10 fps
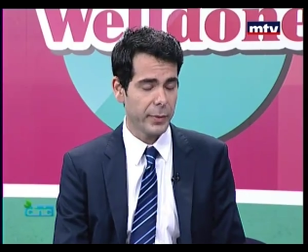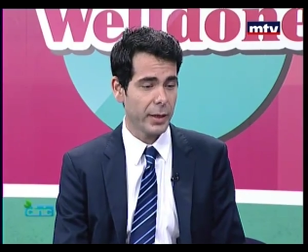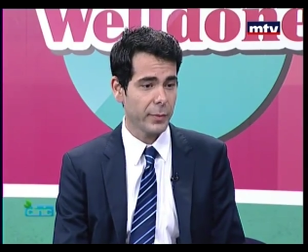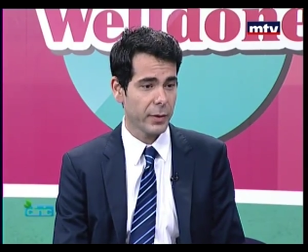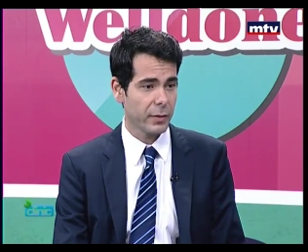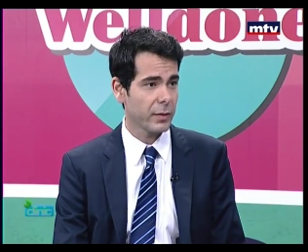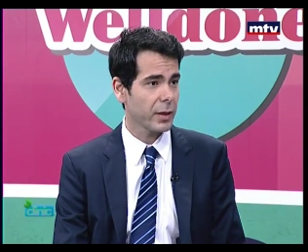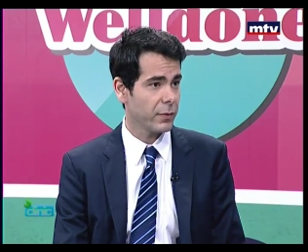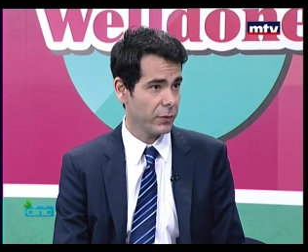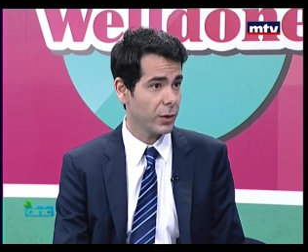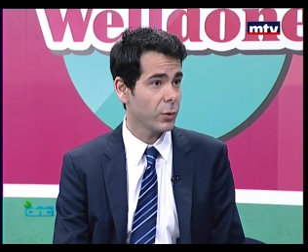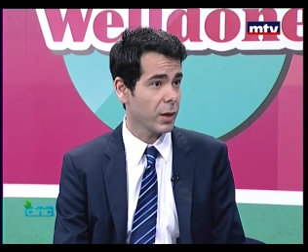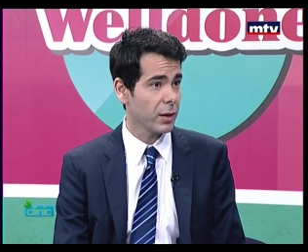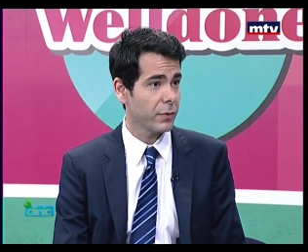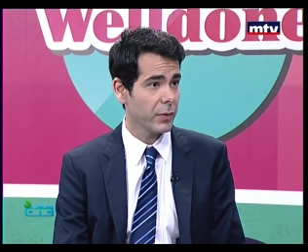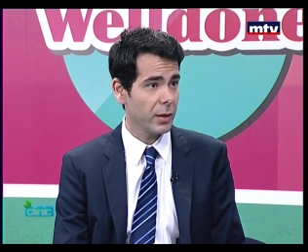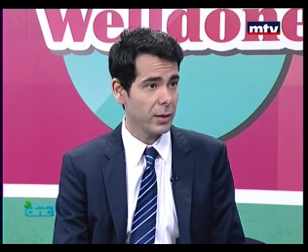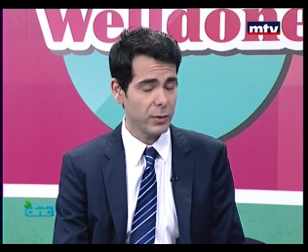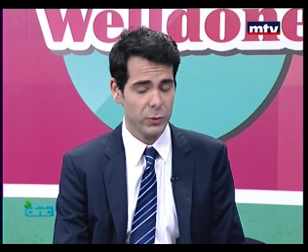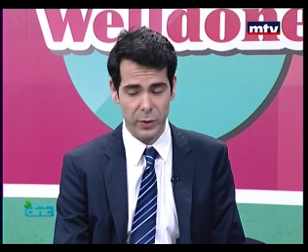بالعمر الصغير في يكون عندنا
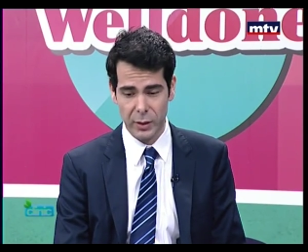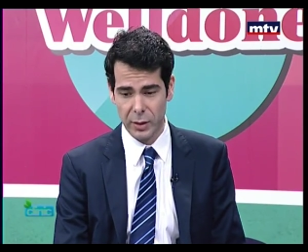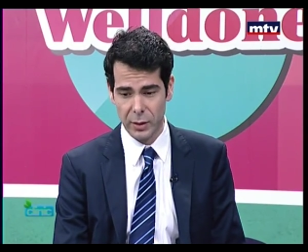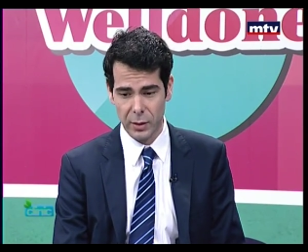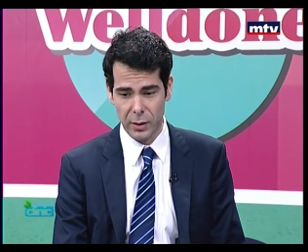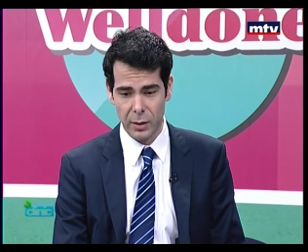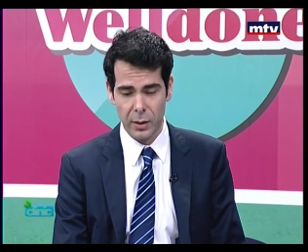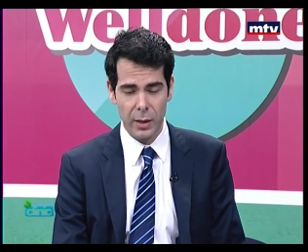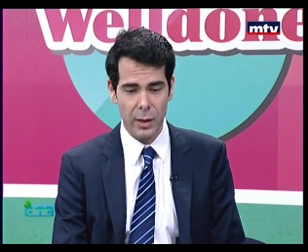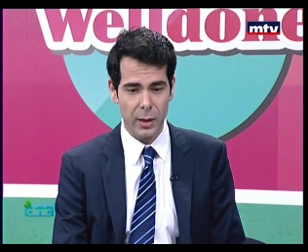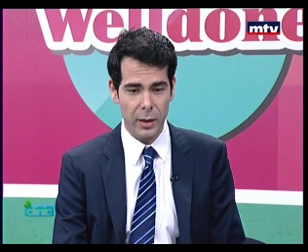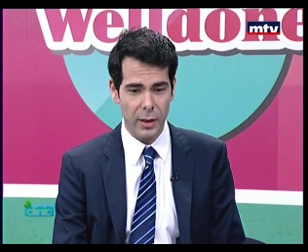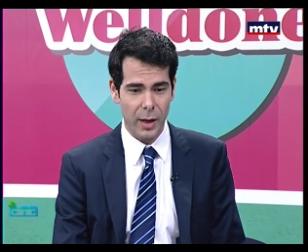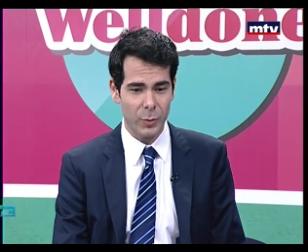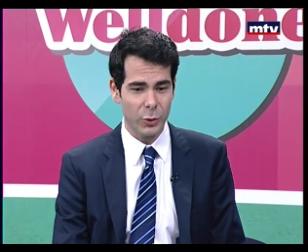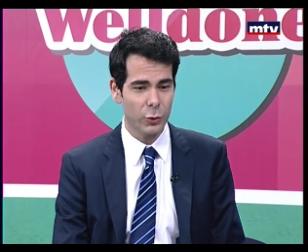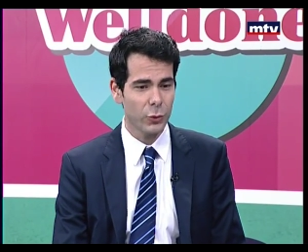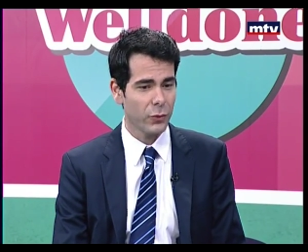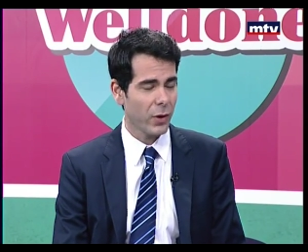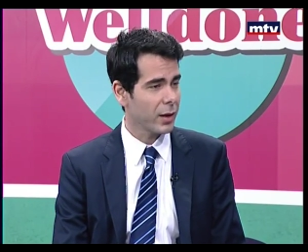فالج في كثير آه، عم
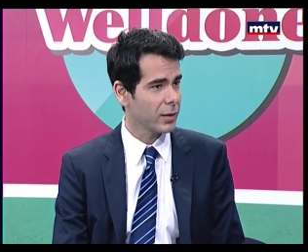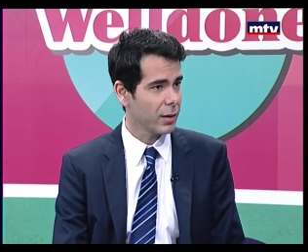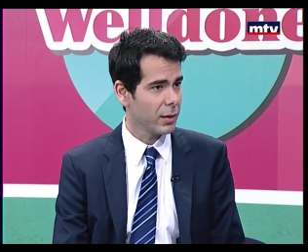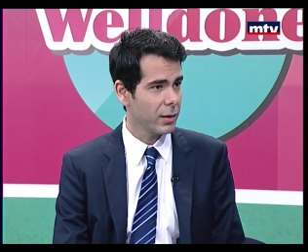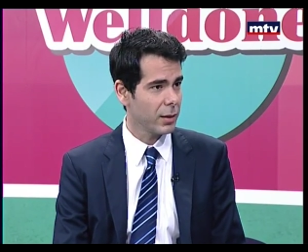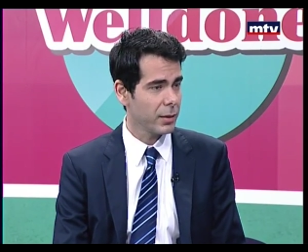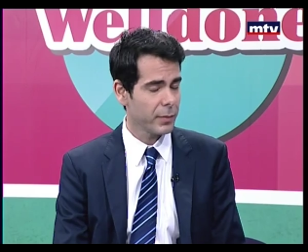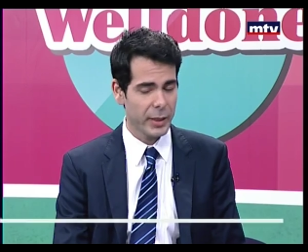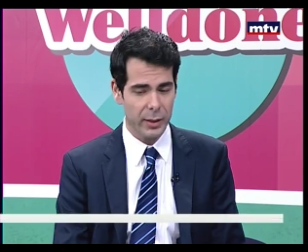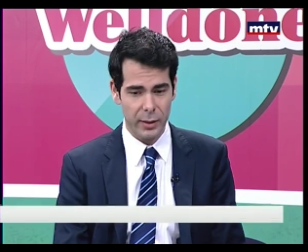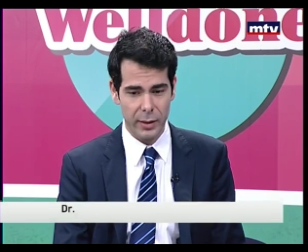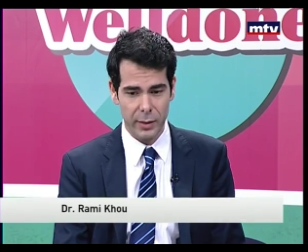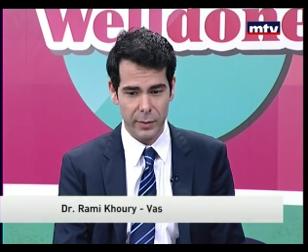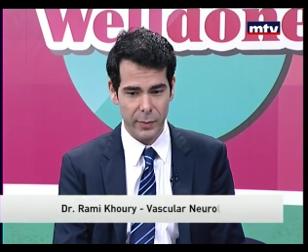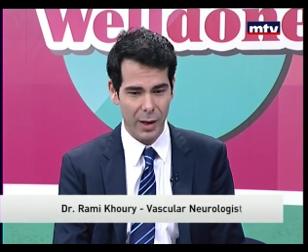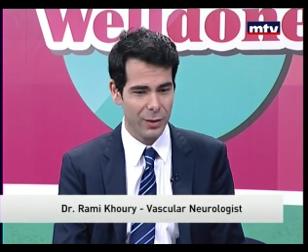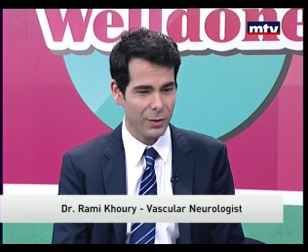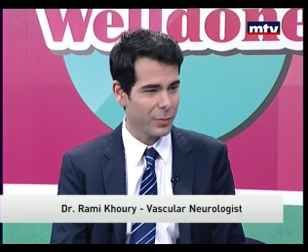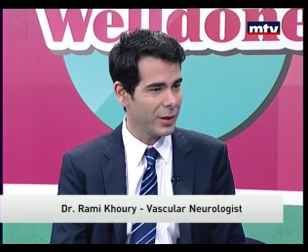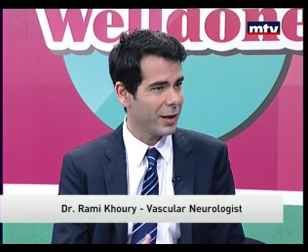نشوفها اكثر بين آه،
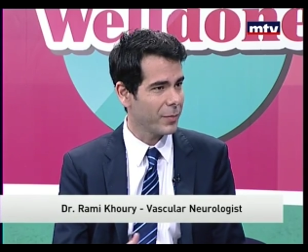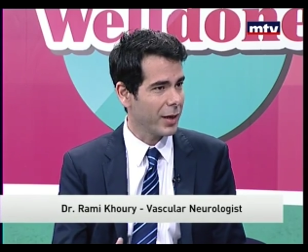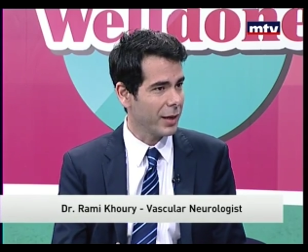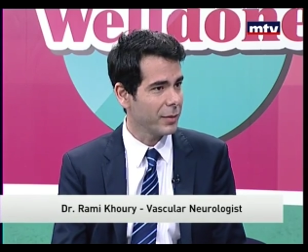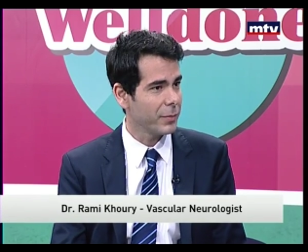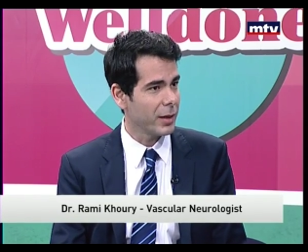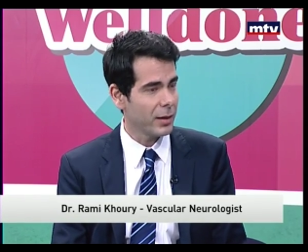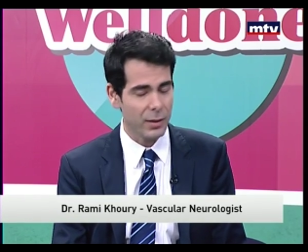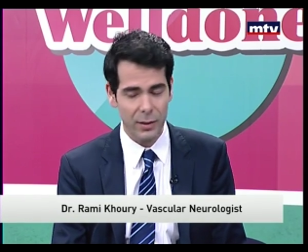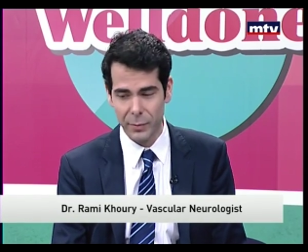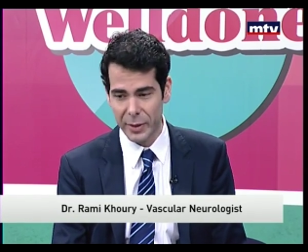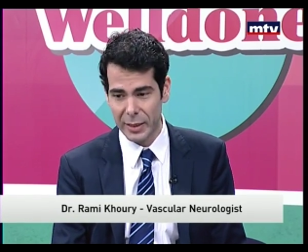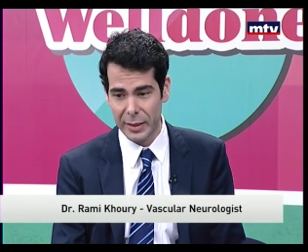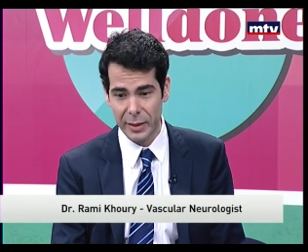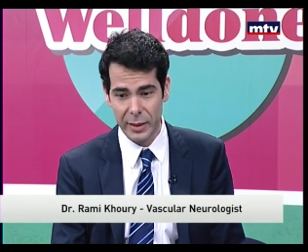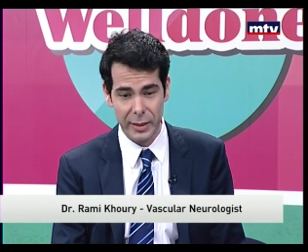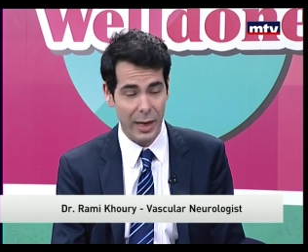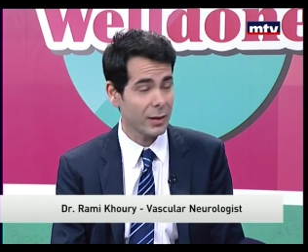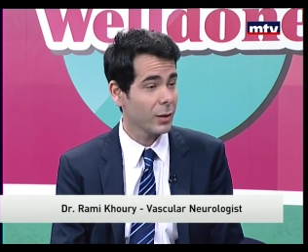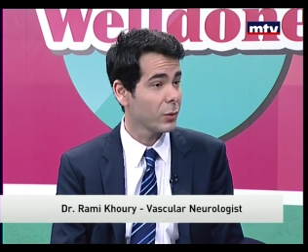عالم بال40 بال30
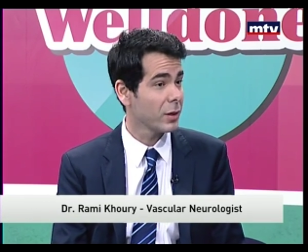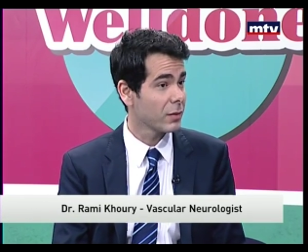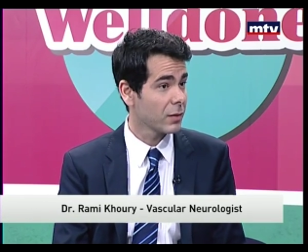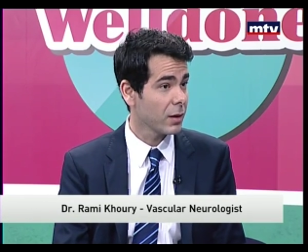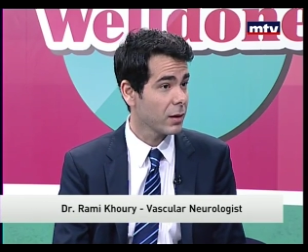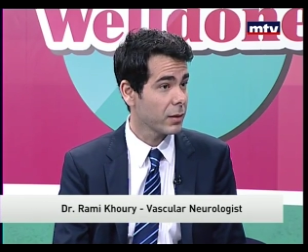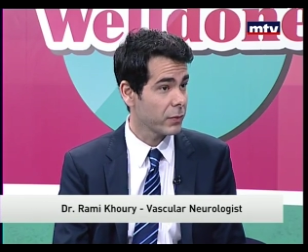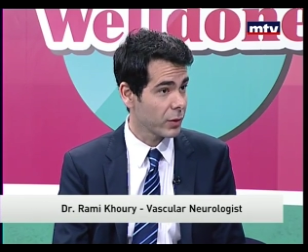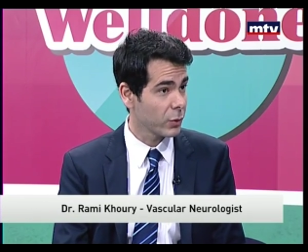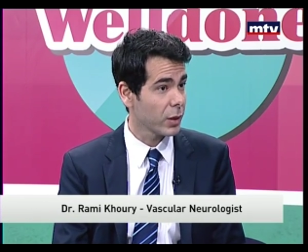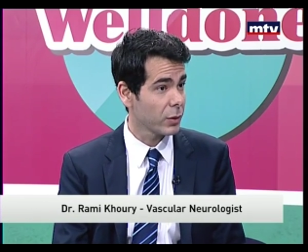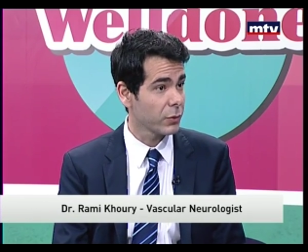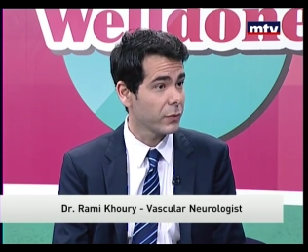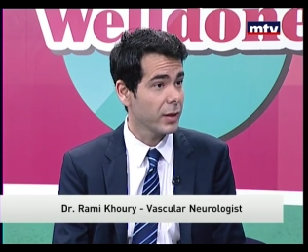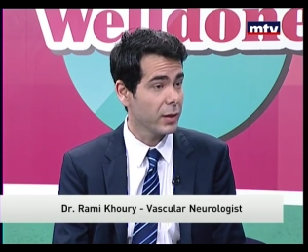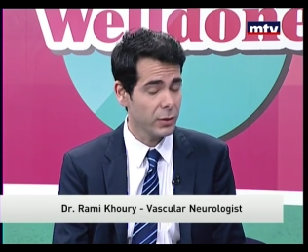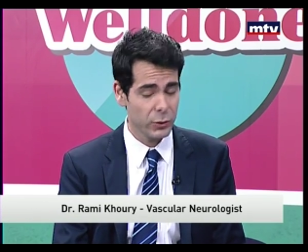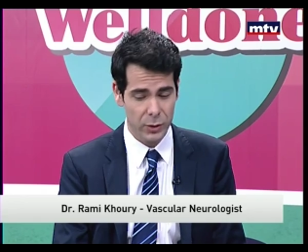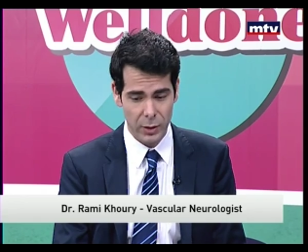حتى اولاد صغار في يكون عندهم فالج